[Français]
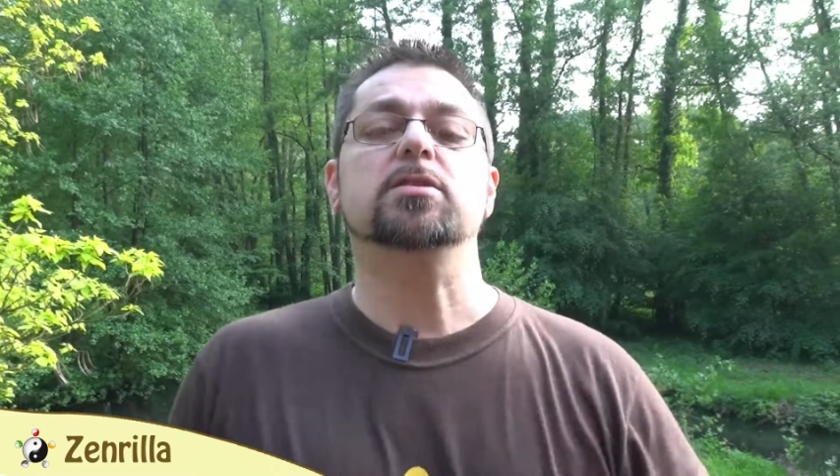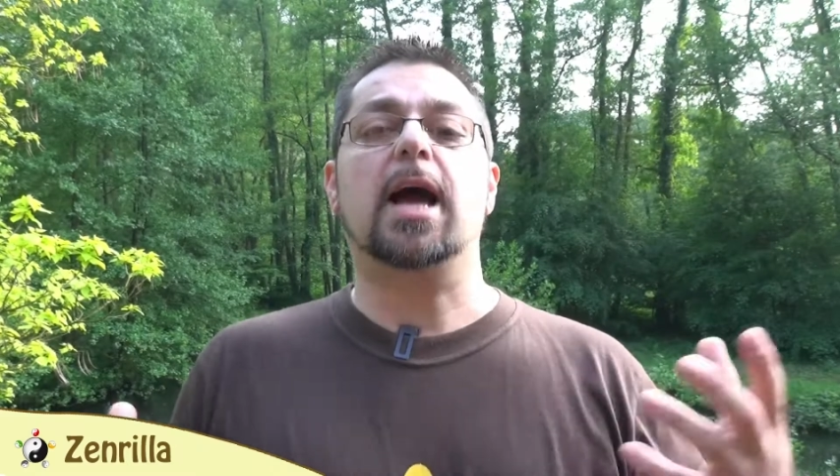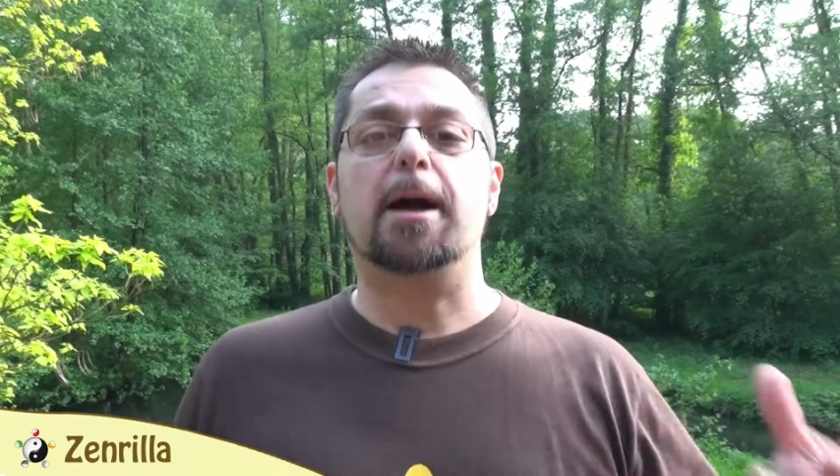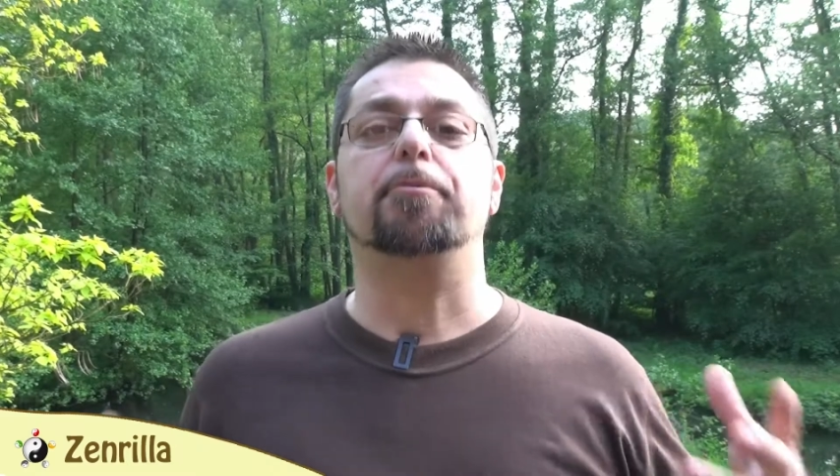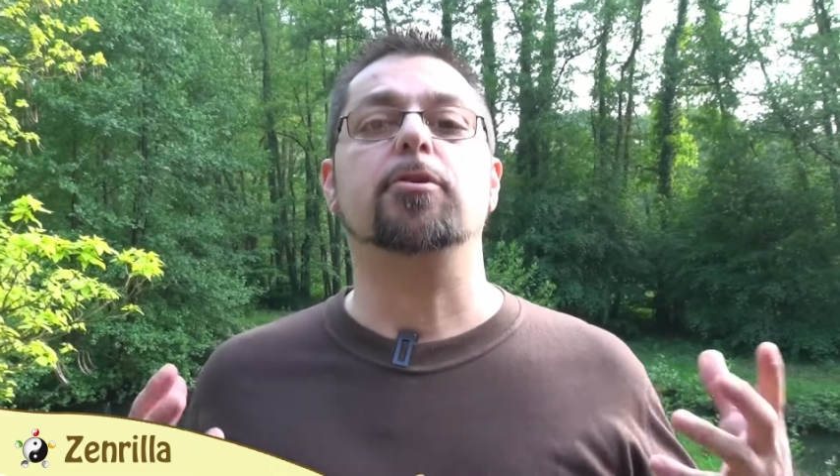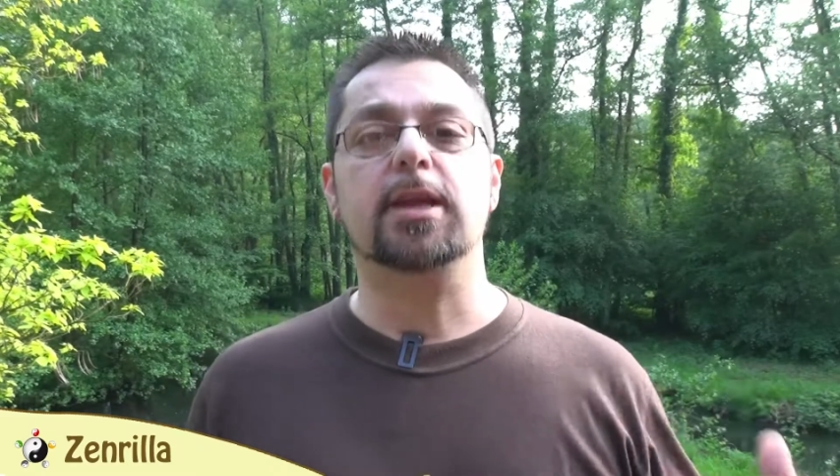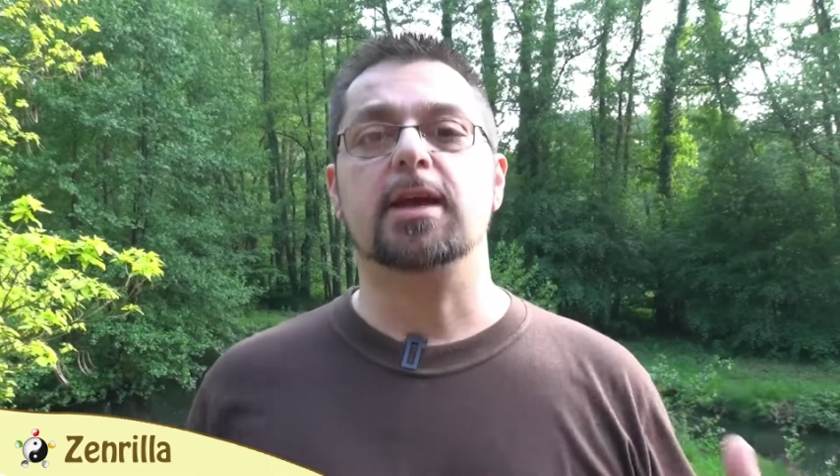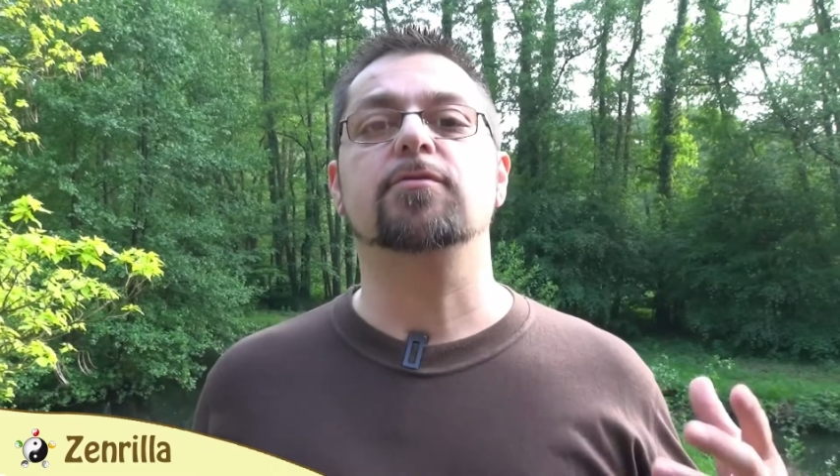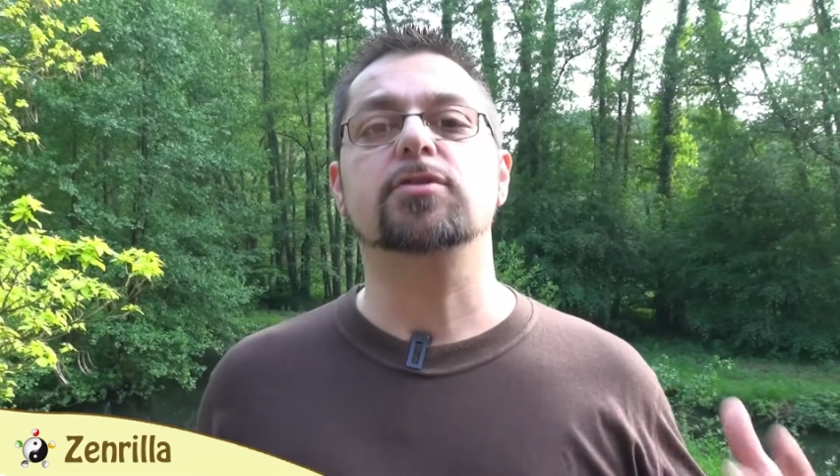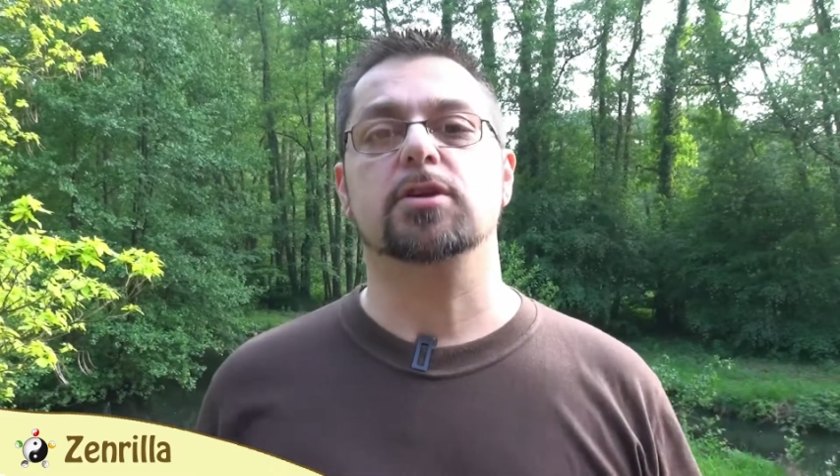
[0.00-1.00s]
apprenez
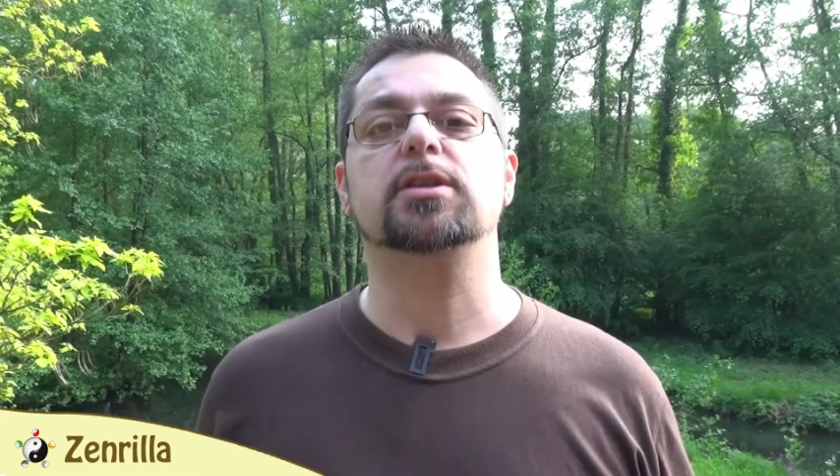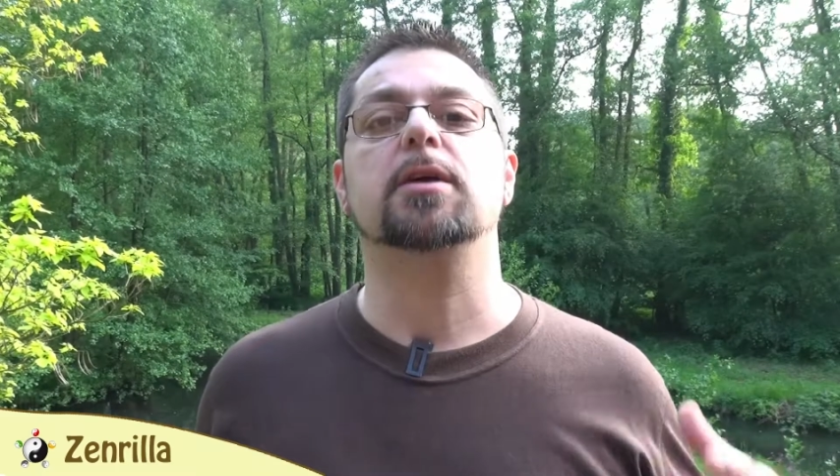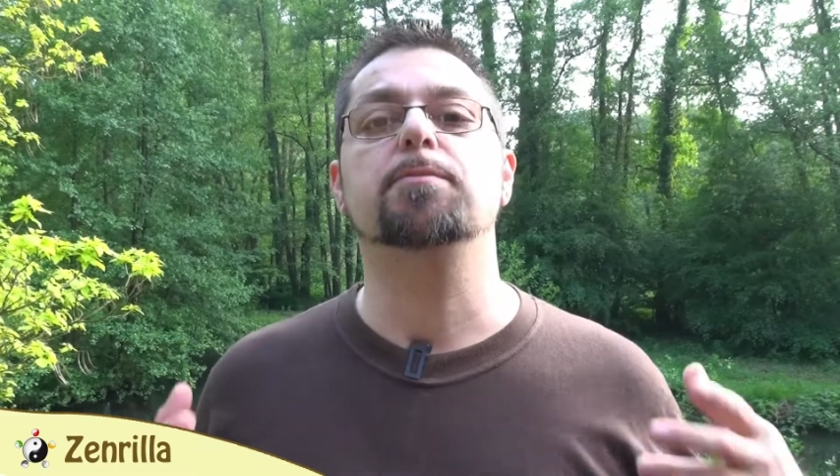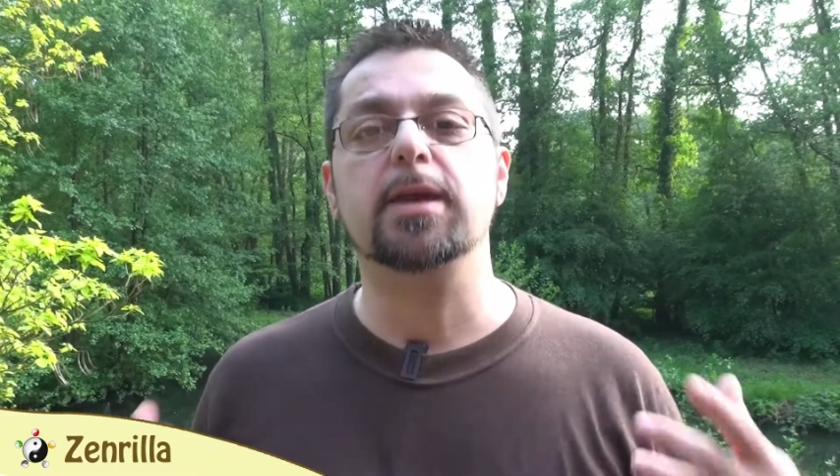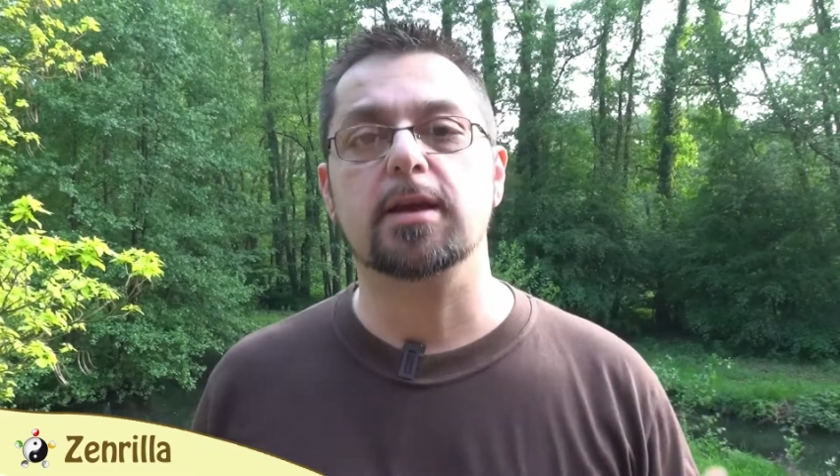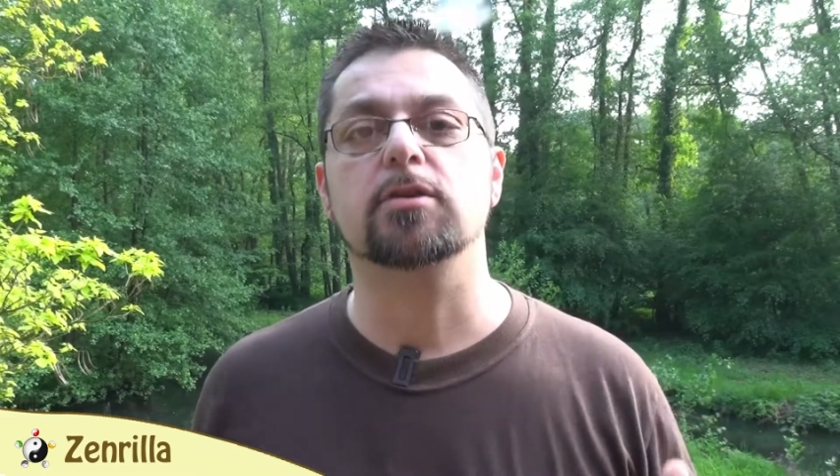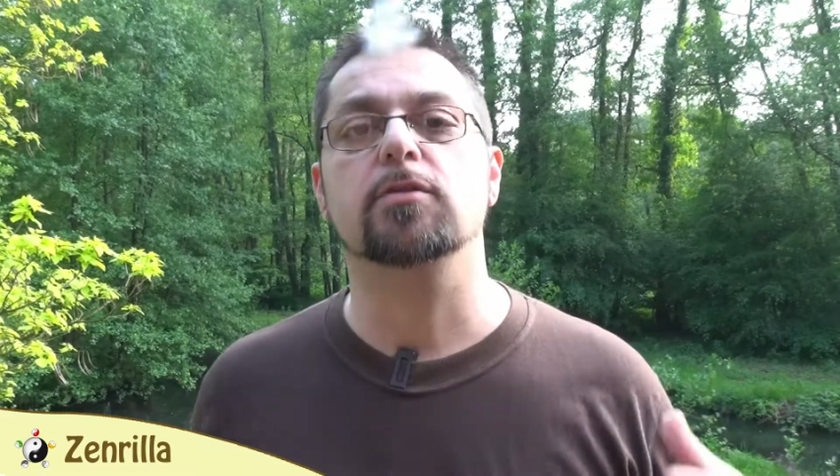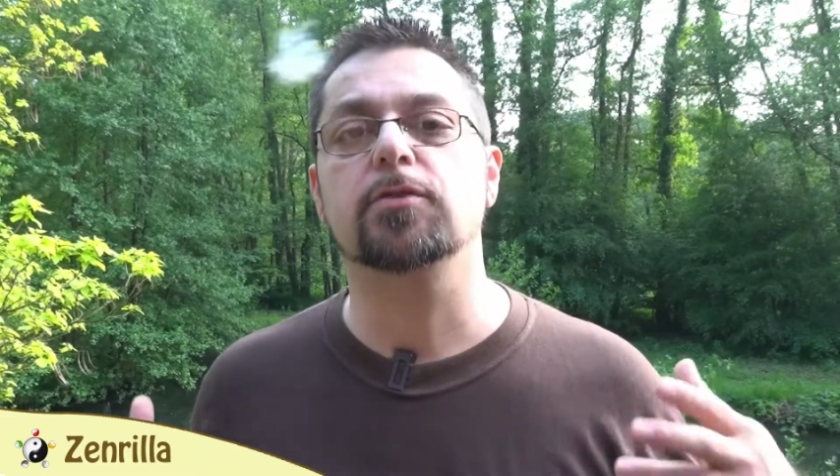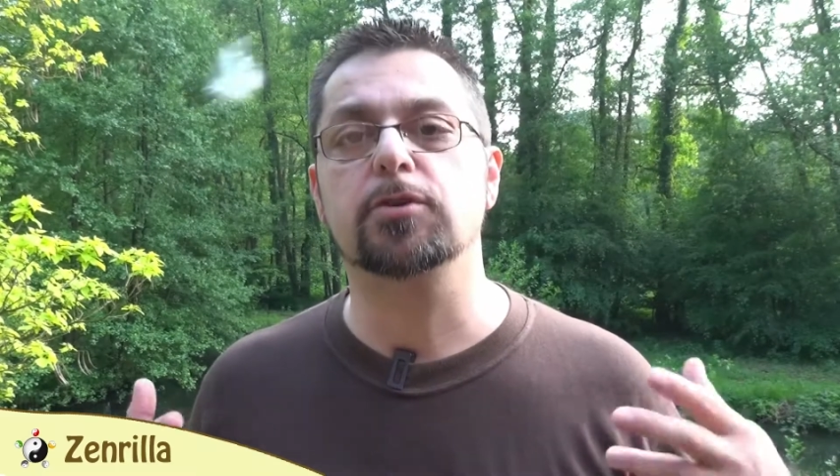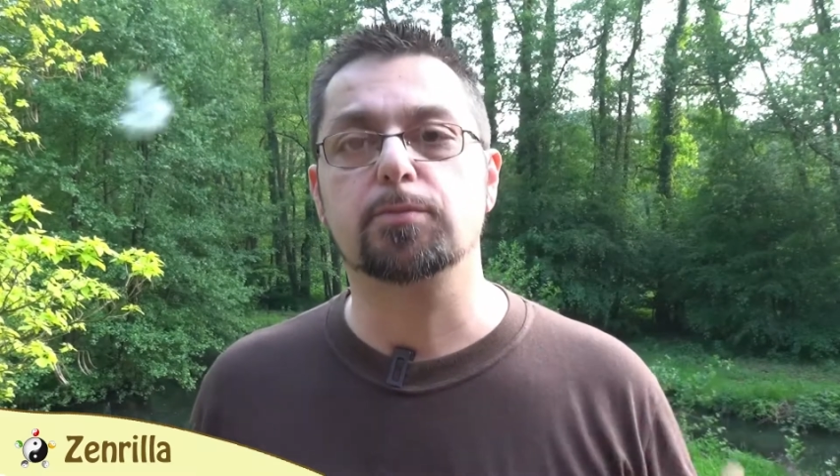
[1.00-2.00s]
à vous sentir bien dans
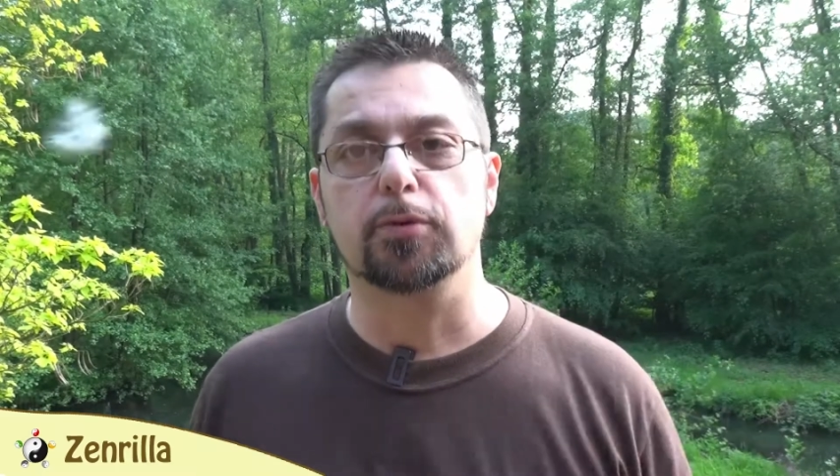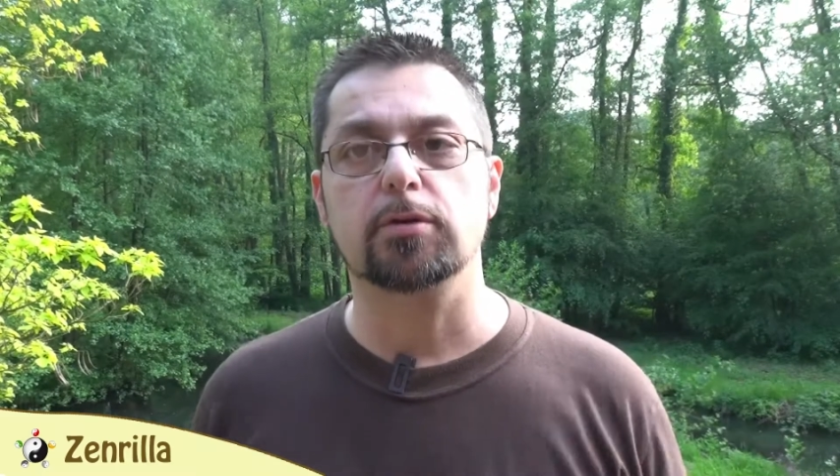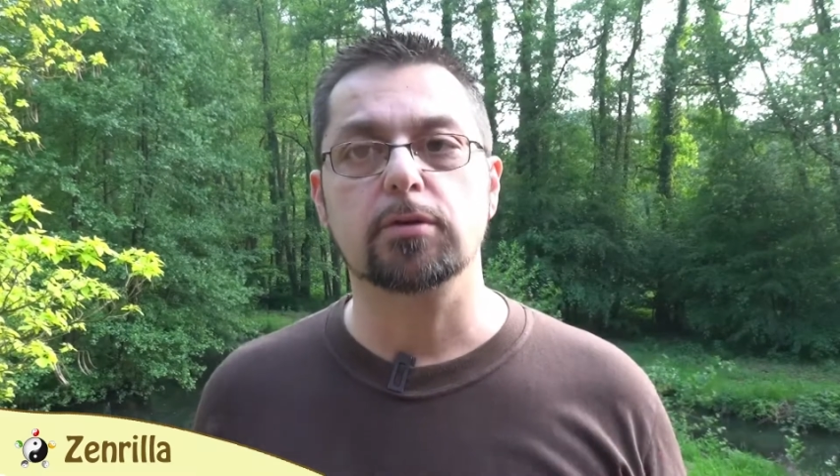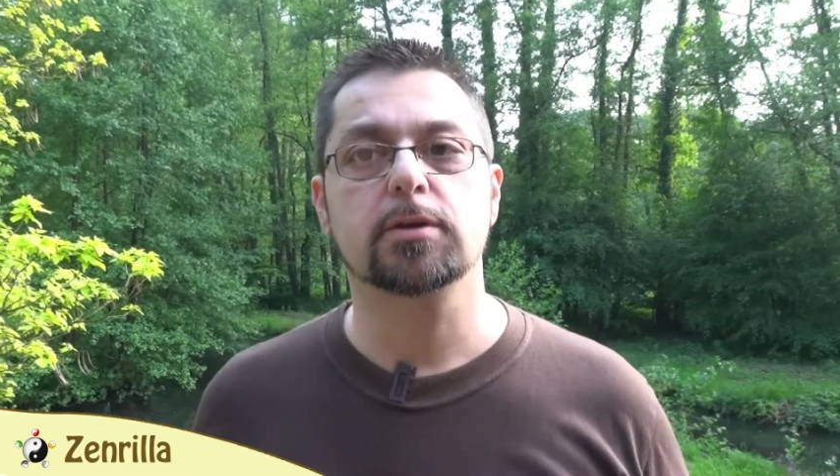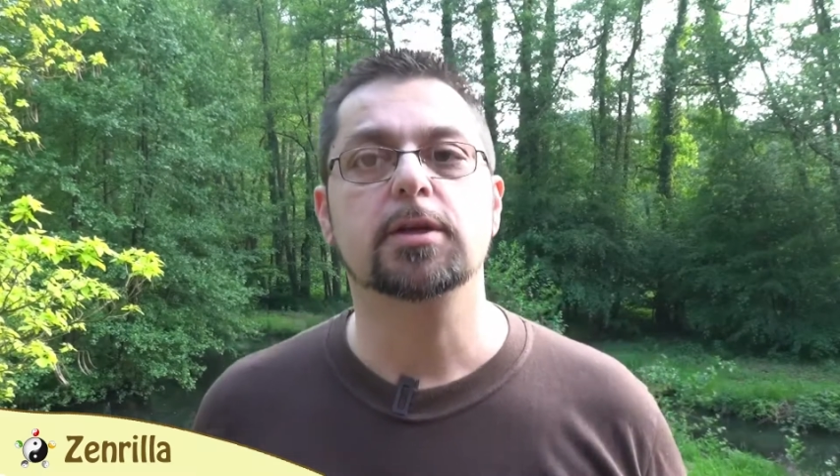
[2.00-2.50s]
votre peau